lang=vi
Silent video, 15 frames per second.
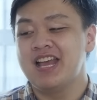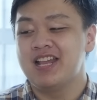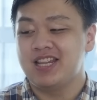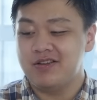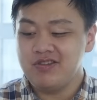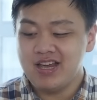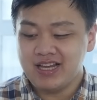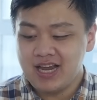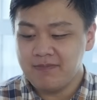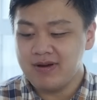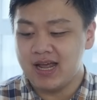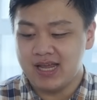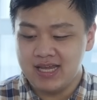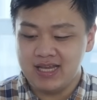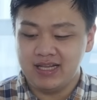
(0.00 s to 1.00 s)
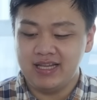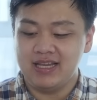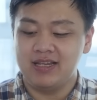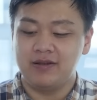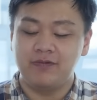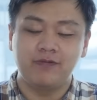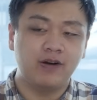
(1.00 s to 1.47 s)
nếu như anh em để ý
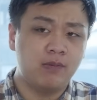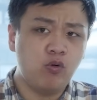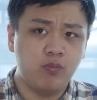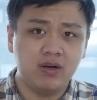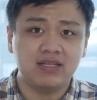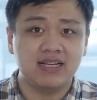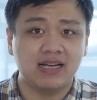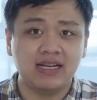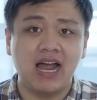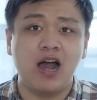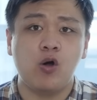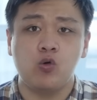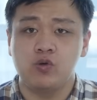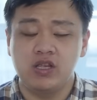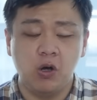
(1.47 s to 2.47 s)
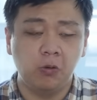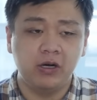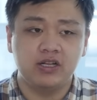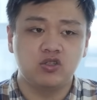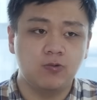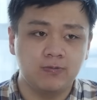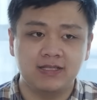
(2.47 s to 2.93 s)
thì với một mức giá cao, nhiều
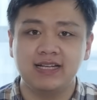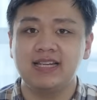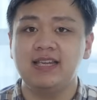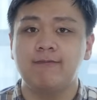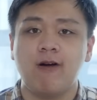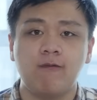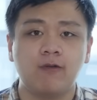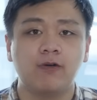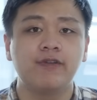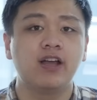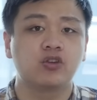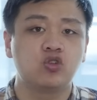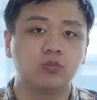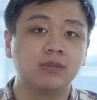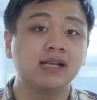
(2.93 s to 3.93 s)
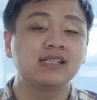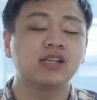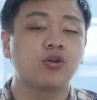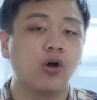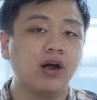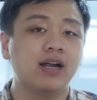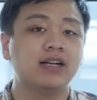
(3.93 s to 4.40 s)
người dùng sẽ kỳ vọng vào việc chúng ta sẽ
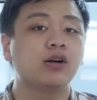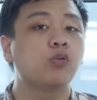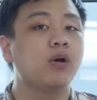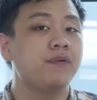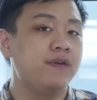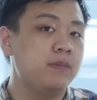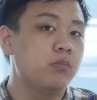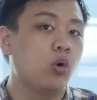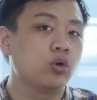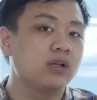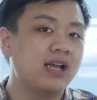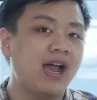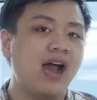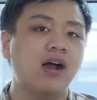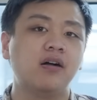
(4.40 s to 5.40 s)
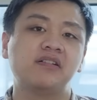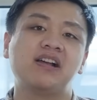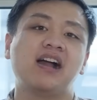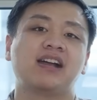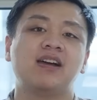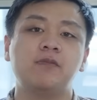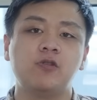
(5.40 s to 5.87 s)
có khả năng quay phim 4K ở
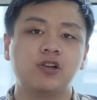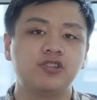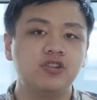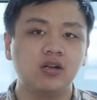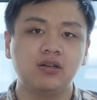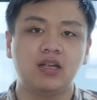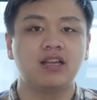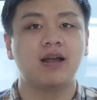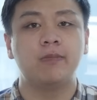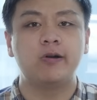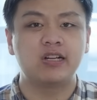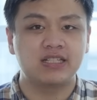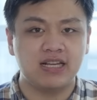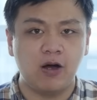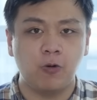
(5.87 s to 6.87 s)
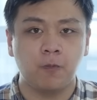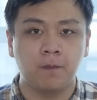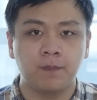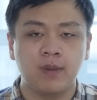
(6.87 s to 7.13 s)
cả camera trước lẫn camera sau